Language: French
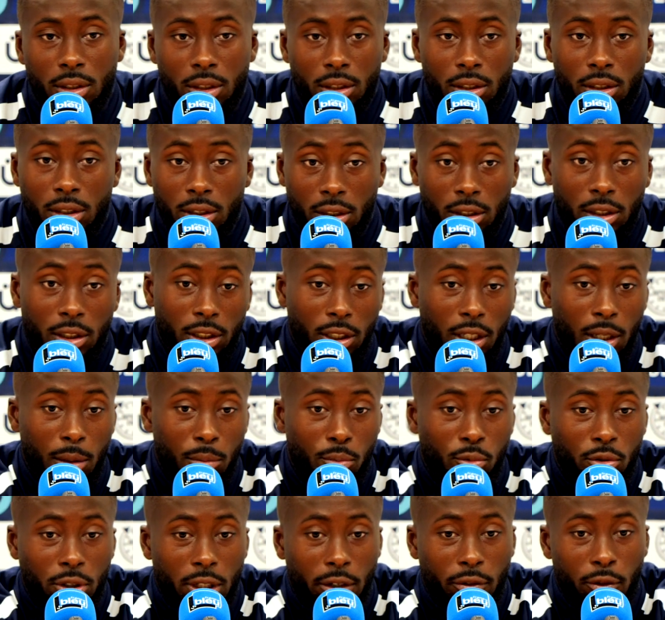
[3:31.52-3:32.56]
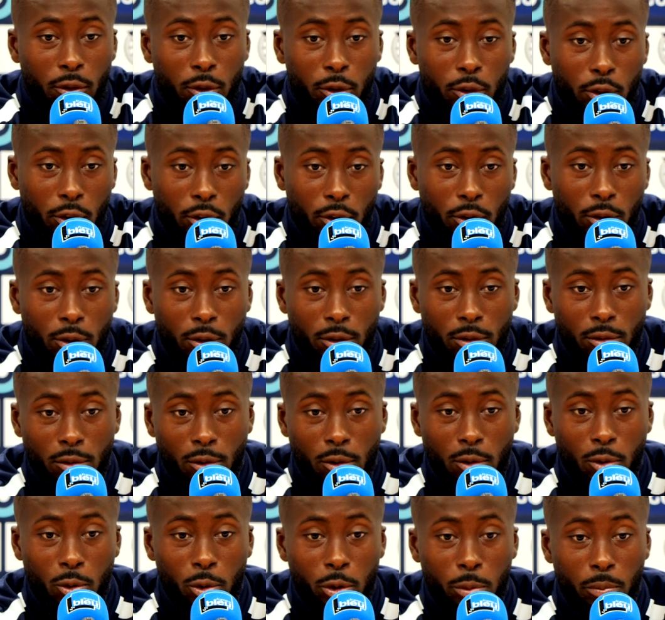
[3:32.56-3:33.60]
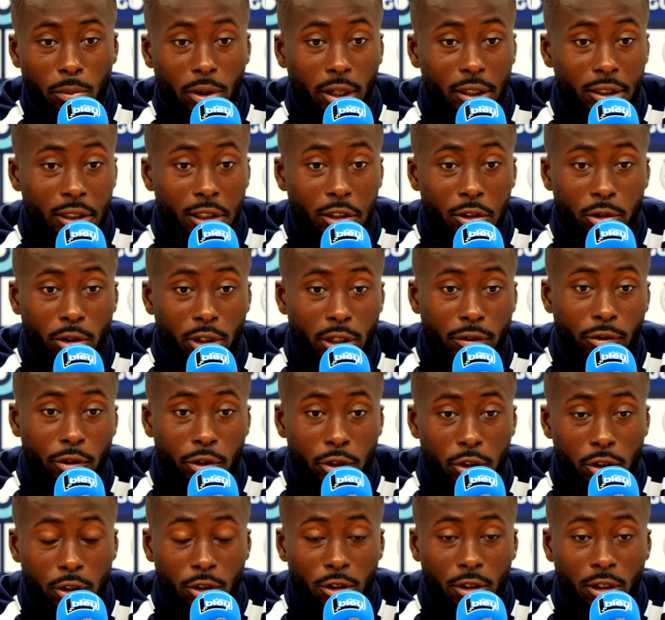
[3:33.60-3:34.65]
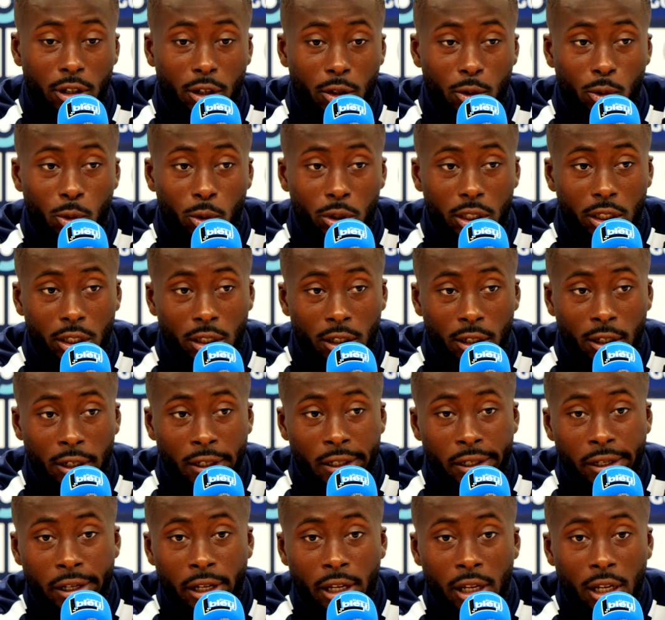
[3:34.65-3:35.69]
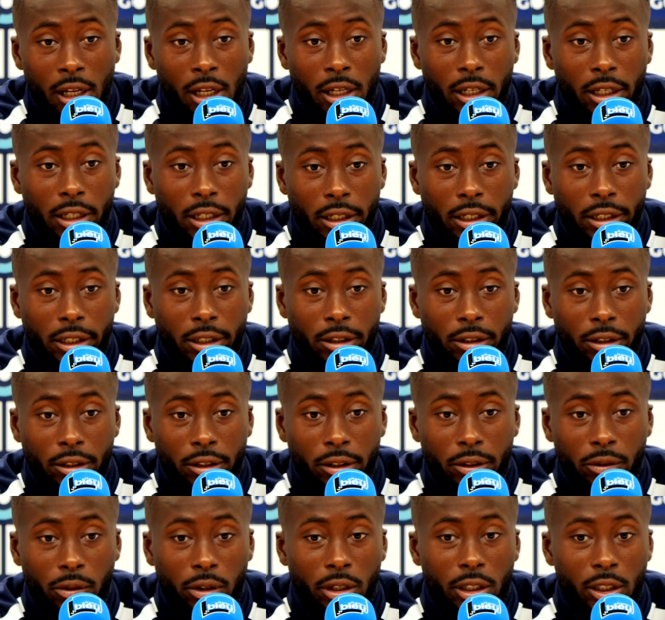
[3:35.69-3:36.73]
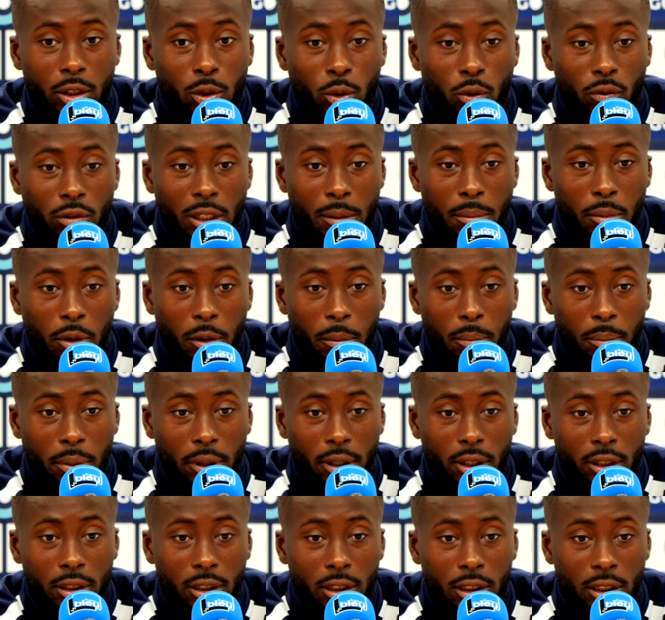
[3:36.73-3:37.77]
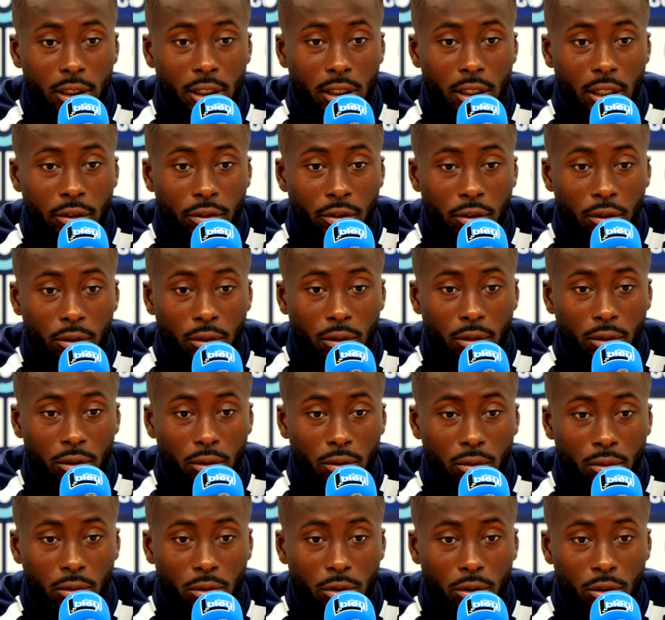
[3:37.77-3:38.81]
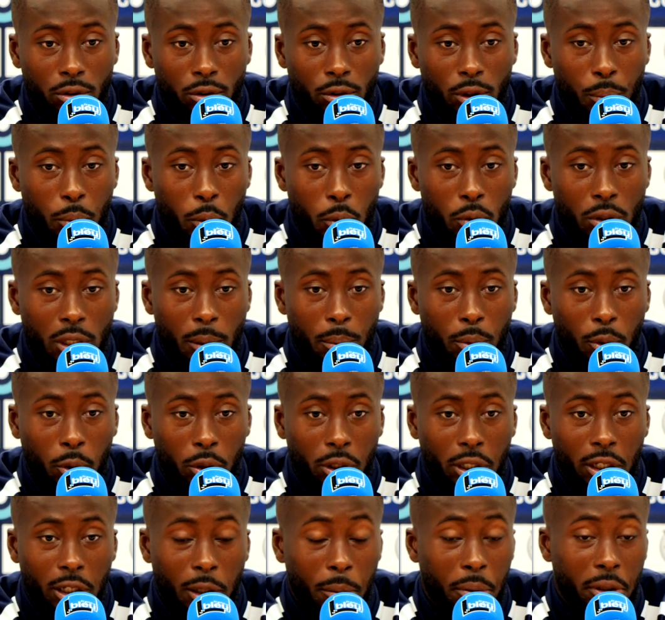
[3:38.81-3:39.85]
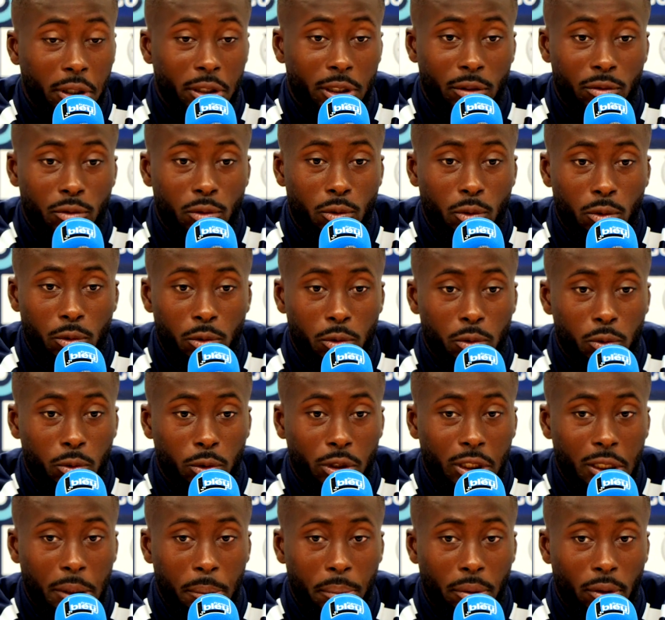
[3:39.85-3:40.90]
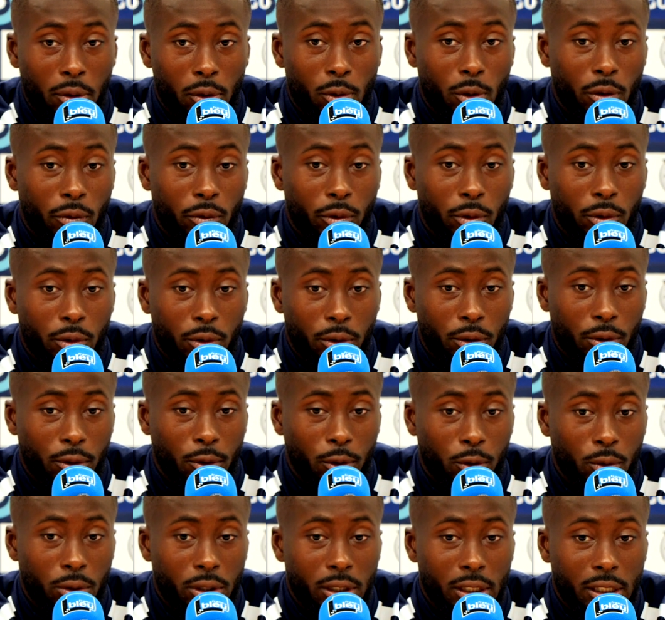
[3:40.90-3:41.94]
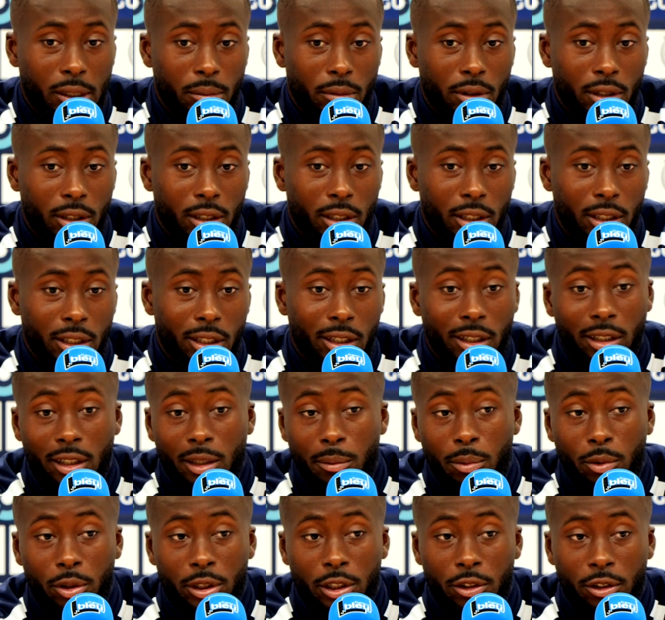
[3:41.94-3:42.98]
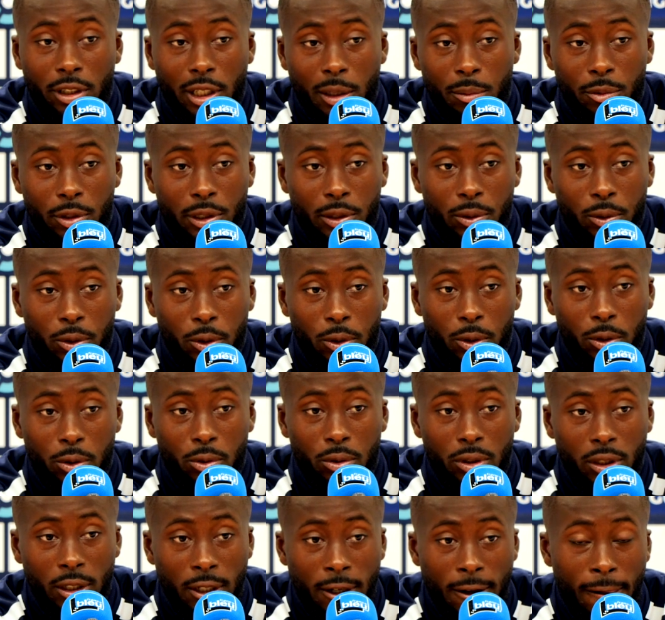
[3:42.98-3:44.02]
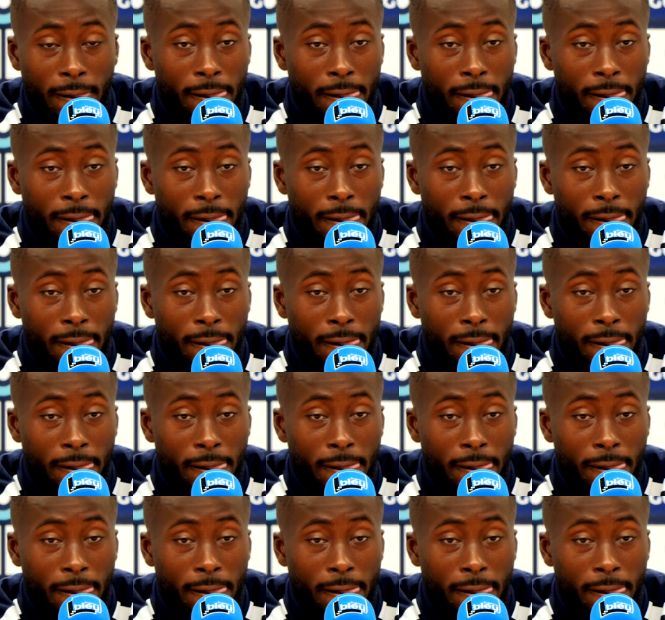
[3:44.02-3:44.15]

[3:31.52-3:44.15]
C'est un bon défenseur. Gauche, bah, c'est le seul défenseur central gaucher. Et voilà, il trouve des bonnes passes, il sait défendre, donc il peut nous apporter. Après, j'avoue qu'on ne sait pas encore, vu qu'Antoine s'est blessé hier et le prochain entraînement, c'est aujourd'hui.